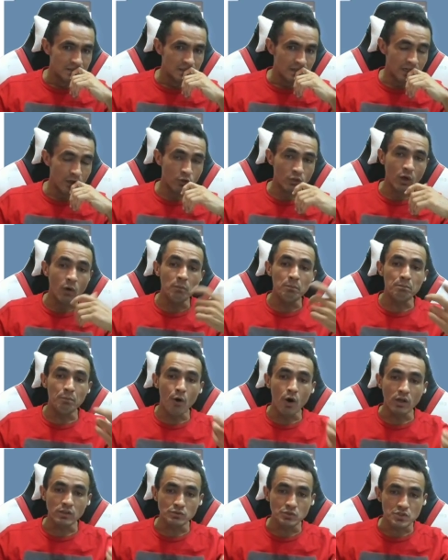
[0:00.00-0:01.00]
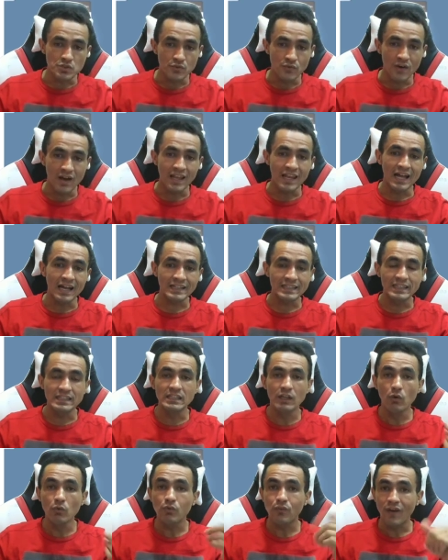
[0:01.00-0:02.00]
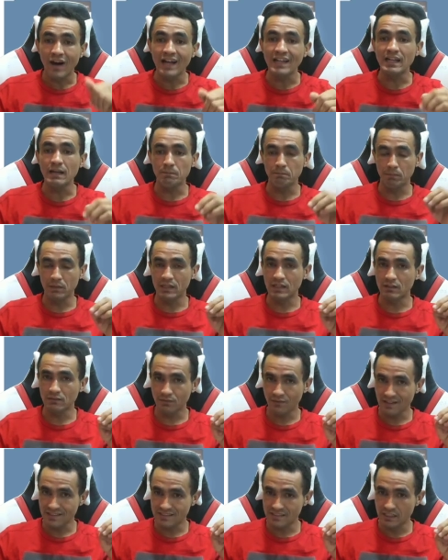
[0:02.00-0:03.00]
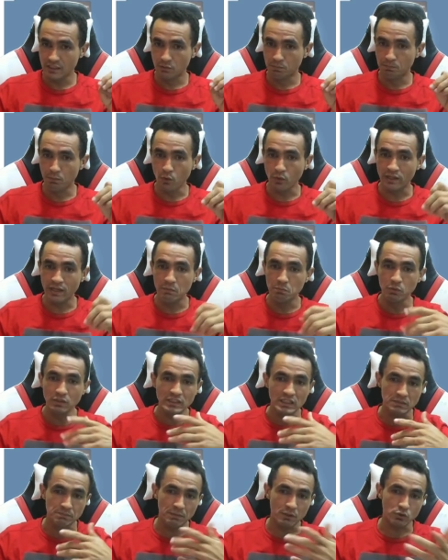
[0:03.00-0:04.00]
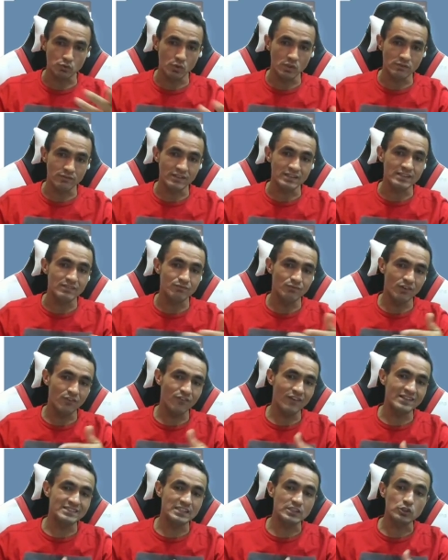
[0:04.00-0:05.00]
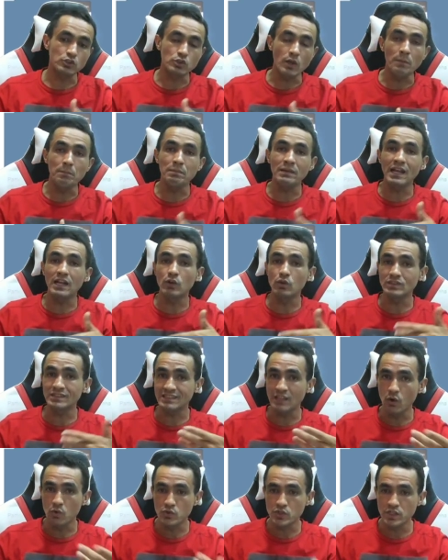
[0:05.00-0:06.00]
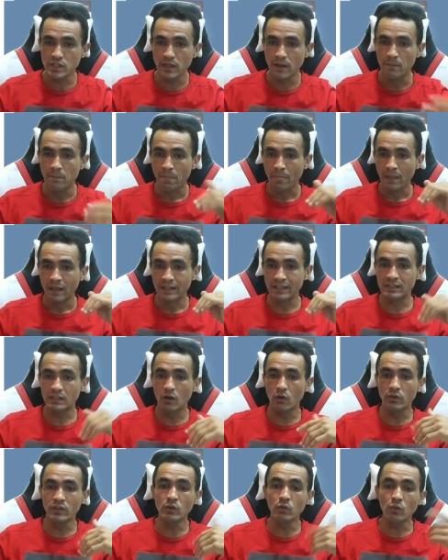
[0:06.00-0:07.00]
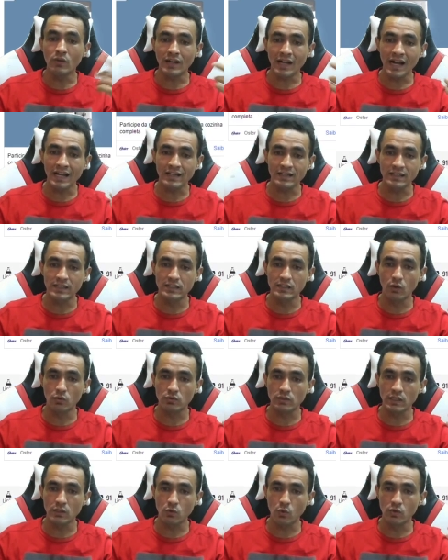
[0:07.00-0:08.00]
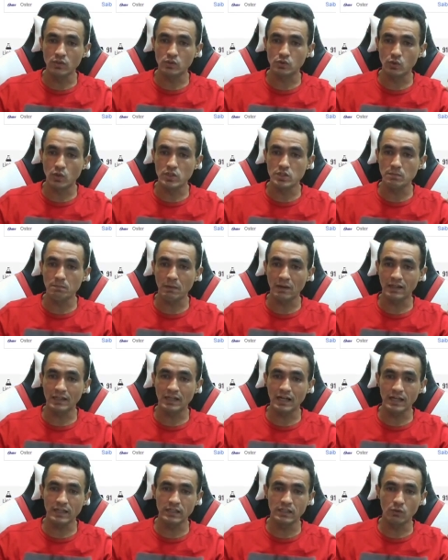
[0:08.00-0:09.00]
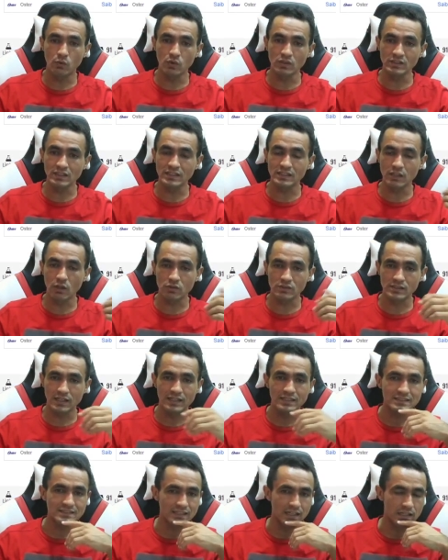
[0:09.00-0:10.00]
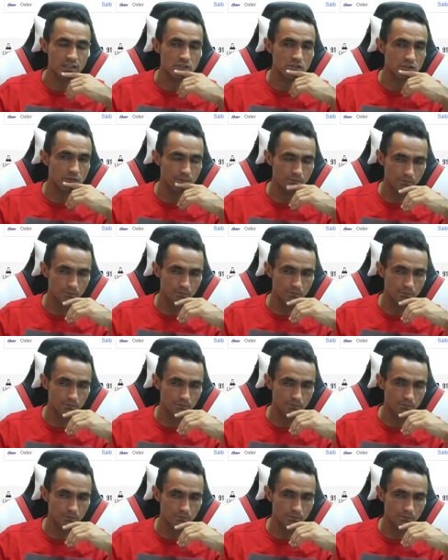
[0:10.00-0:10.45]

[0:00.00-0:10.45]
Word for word: eu não posso te falar que não vale a pena fazer, porque muitas pessoas vai, vai fazer só pela nostalgia. Então, e um cara que não tem condições de pagar aí, quanto que tá o CR7?